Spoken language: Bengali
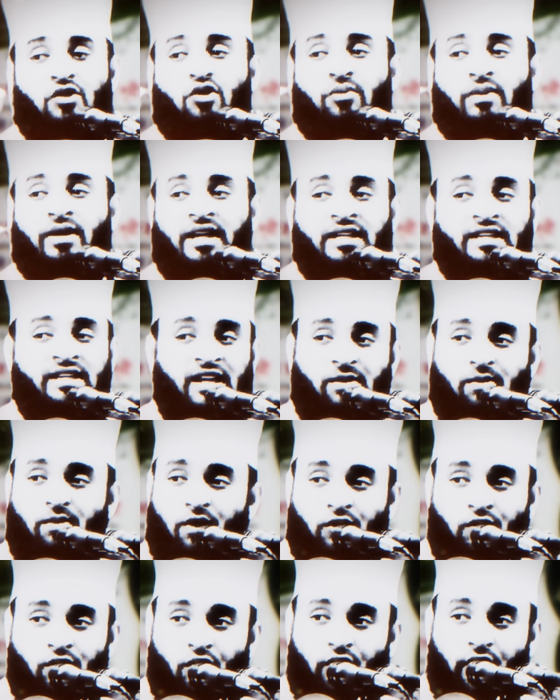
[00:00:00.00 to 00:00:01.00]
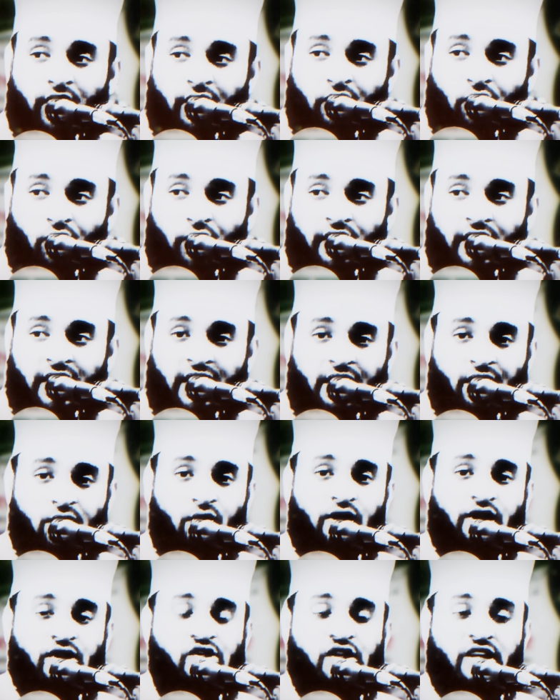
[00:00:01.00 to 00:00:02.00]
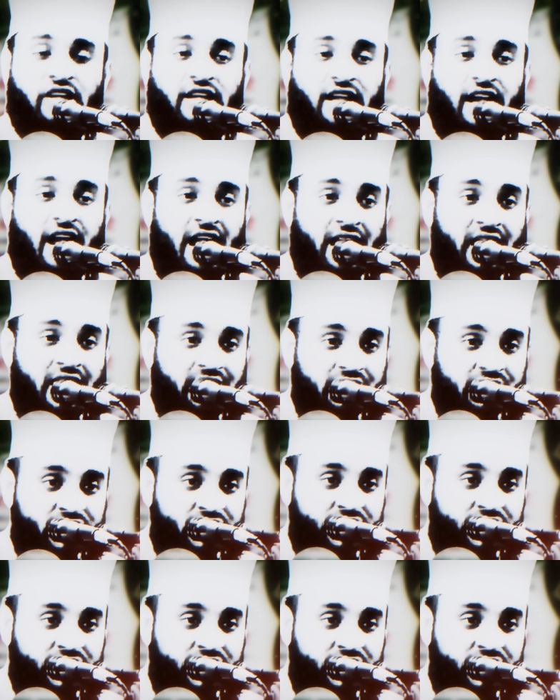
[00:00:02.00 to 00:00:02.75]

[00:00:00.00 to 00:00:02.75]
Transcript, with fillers: বিশ্বনবী নিজের মন গড়া নাই করেছেন কার